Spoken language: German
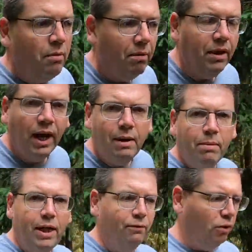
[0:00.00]
mit Nein
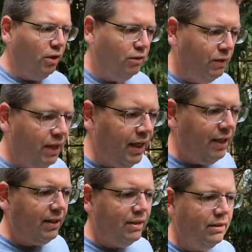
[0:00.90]
beantworte, also wenn
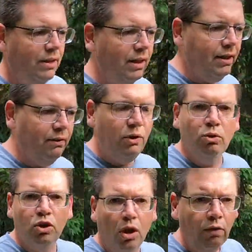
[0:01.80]
ich das nicht als
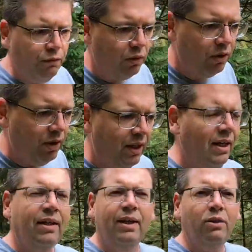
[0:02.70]
Video schauen würde,
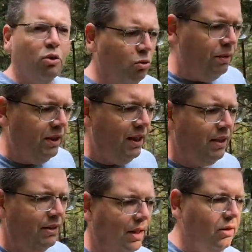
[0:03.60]
dann dokumentiere ich
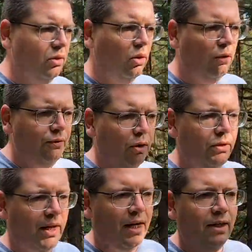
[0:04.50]
das Ganze oft
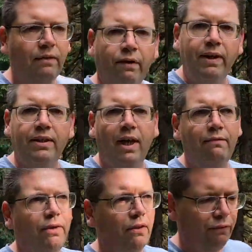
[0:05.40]
auch gar nicht, weil ich es
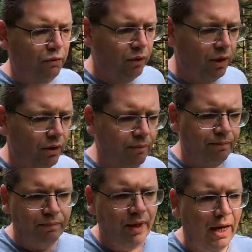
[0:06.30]
einfach für
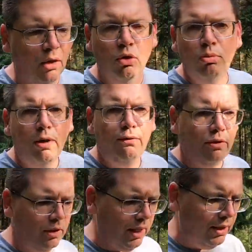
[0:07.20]
ja,
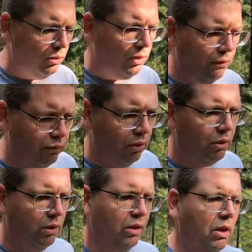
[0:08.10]
überflüssig halte oder für
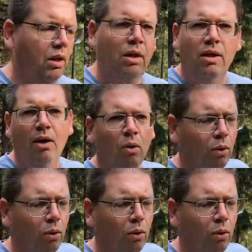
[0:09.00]
ja,